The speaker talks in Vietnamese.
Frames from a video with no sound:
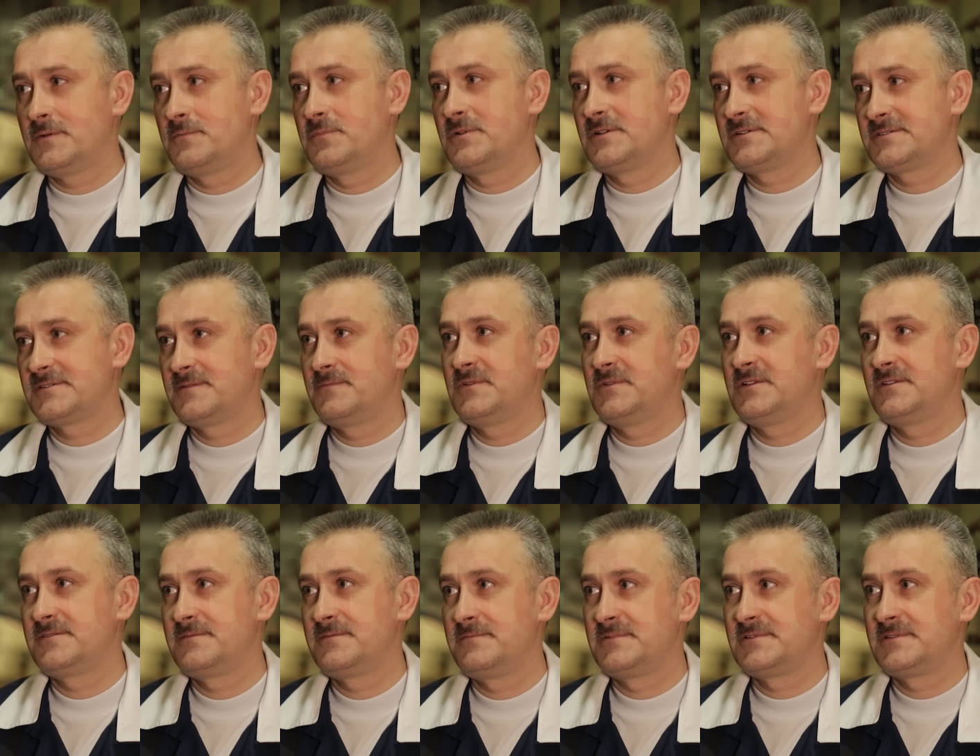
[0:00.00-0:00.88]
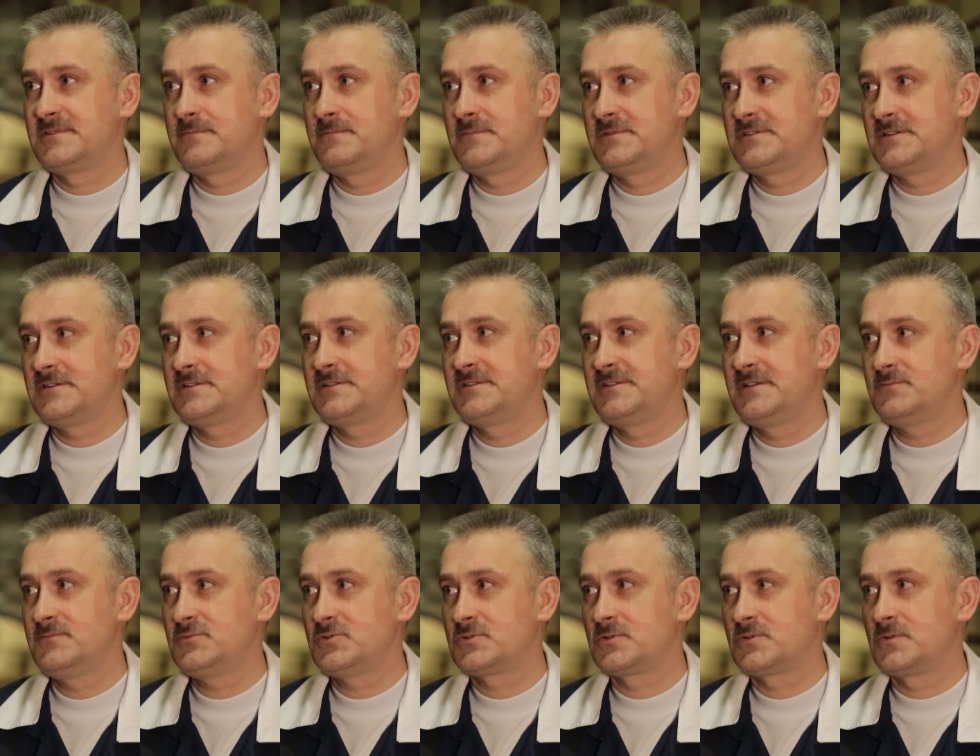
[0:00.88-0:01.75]
chân đầu tiên đáng chú ý
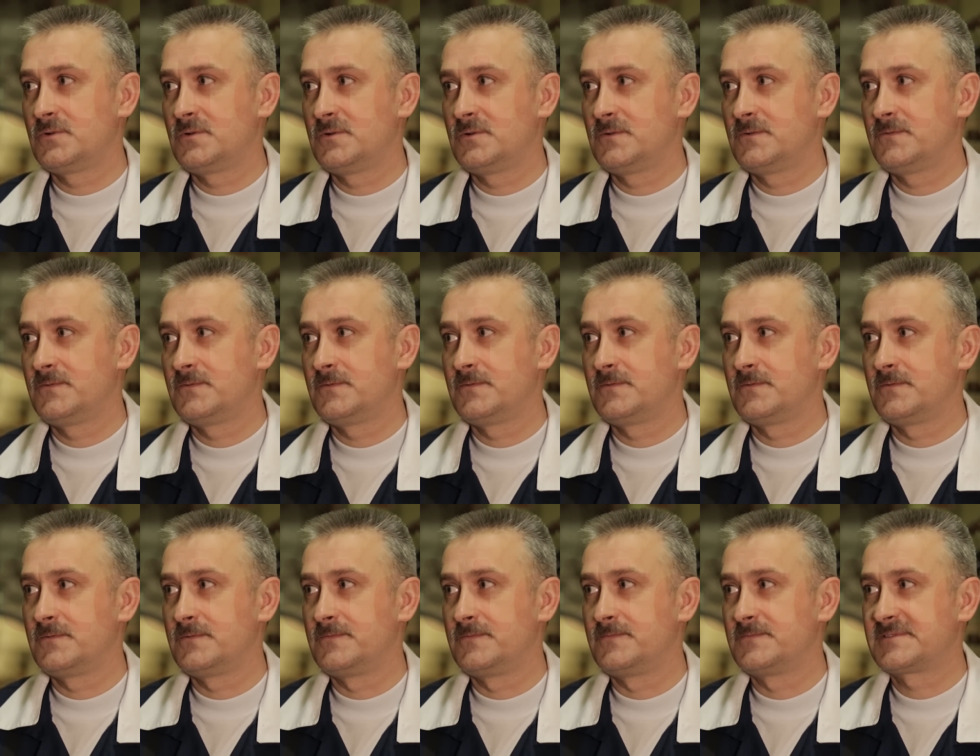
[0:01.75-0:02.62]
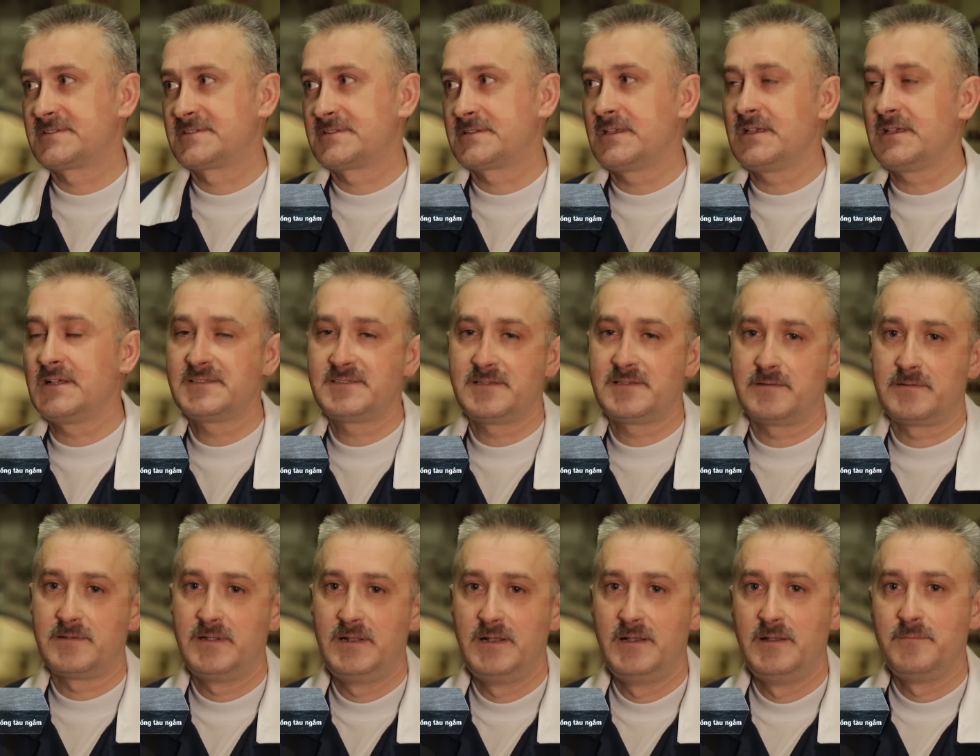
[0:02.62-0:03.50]
khi lần đầu chúng tôi tiếp xúc với tàu ngầm nước
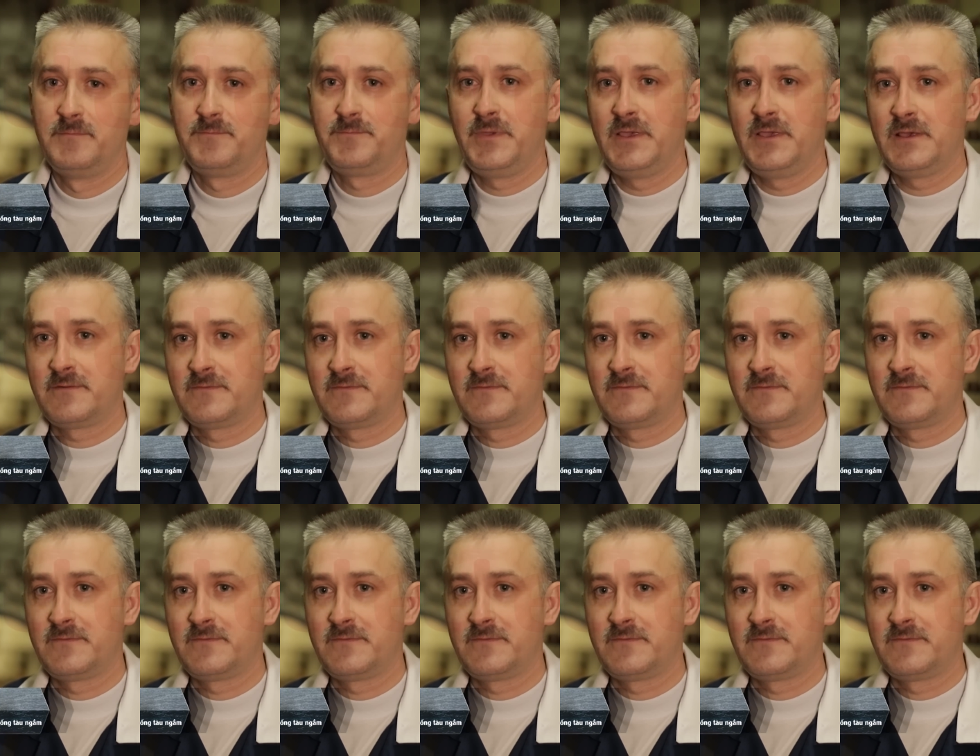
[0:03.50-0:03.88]
ngoài.